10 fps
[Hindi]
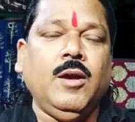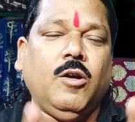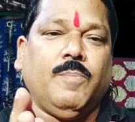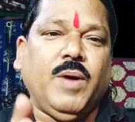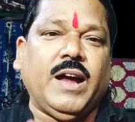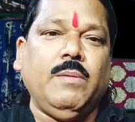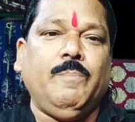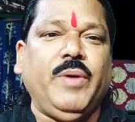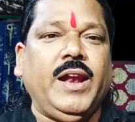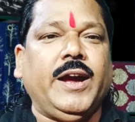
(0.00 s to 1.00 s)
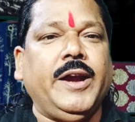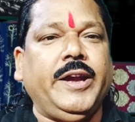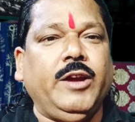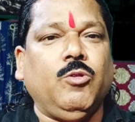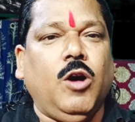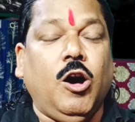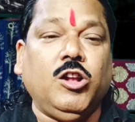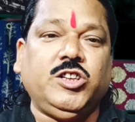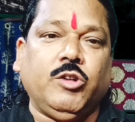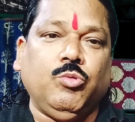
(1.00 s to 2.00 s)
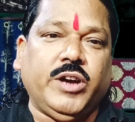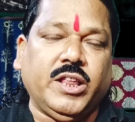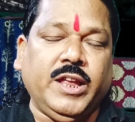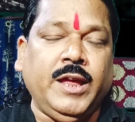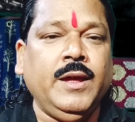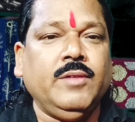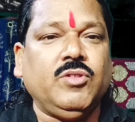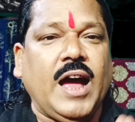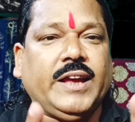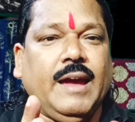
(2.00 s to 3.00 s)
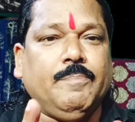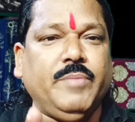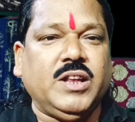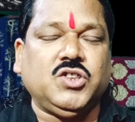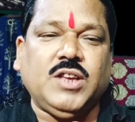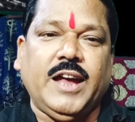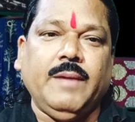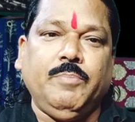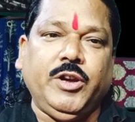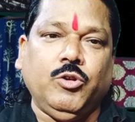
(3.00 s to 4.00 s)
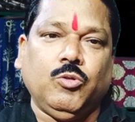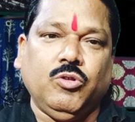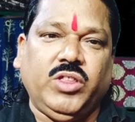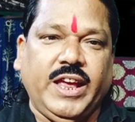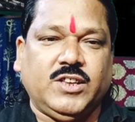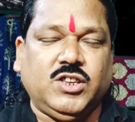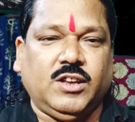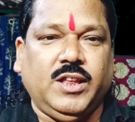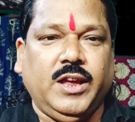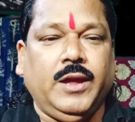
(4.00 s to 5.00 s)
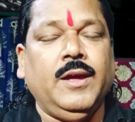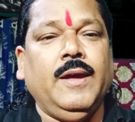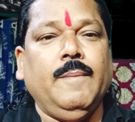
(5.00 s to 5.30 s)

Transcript: और बगल में बेल घंटी को ऑल जरूर कर दे ताकि आप मेरे सारे वीडियो को देख सकते हैं